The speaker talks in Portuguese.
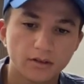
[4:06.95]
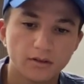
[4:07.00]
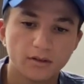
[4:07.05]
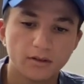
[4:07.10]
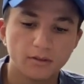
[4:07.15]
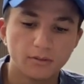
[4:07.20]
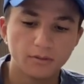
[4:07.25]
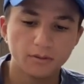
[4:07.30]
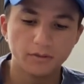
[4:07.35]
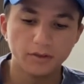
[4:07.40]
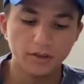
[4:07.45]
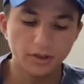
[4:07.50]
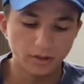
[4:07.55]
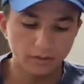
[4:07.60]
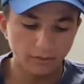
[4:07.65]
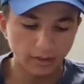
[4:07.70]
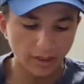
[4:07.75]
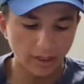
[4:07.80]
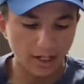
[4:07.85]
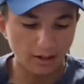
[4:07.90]
Vamos ver se
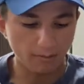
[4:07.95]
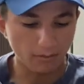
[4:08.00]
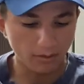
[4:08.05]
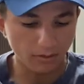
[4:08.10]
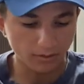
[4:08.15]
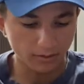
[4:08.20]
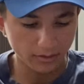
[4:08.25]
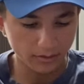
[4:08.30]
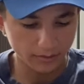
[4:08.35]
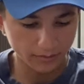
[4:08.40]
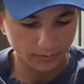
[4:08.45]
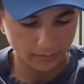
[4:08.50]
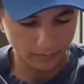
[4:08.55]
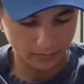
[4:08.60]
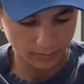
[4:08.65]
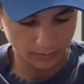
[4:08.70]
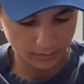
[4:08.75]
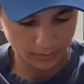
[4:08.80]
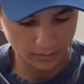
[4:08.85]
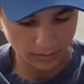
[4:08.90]
vai dar bom.
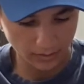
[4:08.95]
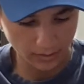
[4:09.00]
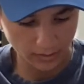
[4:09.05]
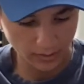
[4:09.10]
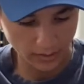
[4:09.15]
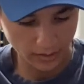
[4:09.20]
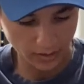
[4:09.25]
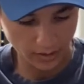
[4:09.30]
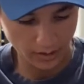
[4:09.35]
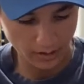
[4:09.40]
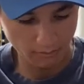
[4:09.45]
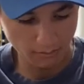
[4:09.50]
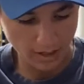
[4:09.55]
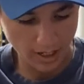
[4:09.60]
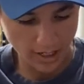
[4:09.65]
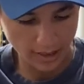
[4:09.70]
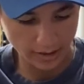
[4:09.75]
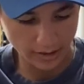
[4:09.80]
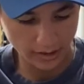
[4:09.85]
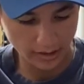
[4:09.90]
E
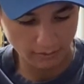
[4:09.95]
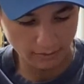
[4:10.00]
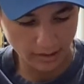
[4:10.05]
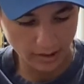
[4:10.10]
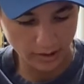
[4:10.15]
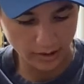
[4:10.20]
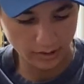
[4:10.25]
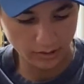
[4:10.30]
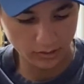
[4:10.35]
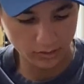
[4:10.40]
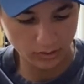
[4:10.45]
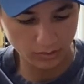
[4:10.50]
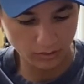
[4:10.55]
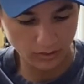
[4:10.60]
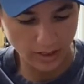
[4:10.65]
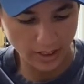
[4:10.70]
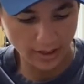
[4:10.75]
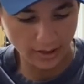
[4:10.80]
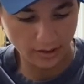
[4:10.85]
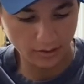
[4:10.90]
marcha, já vai deixando seu
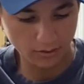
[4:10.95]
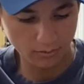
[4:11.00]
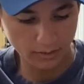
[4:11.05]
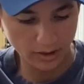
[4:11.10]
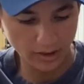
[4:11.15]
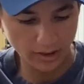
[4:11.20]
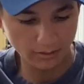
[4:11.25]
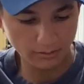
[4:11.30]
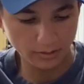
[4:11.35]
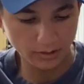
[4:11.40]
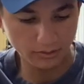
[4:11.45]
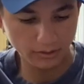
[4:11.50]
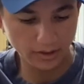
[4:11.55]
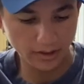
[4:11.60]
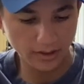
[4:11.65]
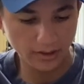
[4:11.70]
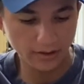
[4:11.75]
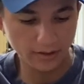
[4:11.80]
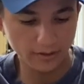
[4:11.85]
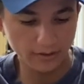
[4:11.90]
like, comenta muito
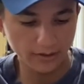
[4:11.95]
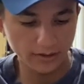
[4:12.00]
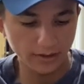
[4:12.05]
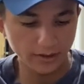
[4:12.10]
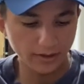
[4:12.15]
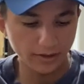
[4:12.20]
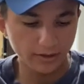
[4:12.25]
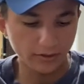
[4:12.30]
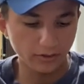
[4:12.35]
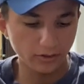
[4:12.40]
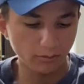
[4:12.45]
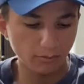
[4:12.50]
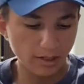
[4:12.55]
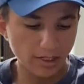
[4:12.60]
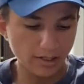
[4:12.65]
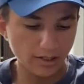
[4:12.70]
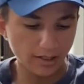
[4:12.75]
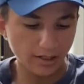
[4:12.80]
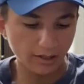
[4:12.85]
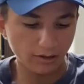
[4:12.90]
aí, ó. Tô
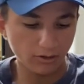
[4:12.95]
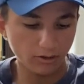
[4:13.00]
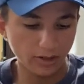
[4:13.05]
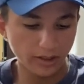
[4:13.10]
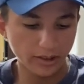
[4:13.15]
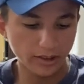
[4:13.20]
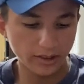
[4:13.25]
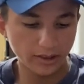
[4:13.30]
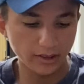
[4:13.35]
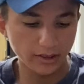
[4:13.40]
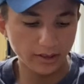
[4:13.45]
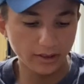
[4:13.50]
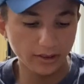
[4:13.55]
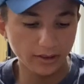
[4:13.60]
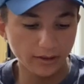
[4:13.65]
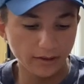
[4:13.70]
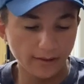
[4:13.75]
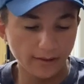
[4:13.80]
passando a colinha aqui.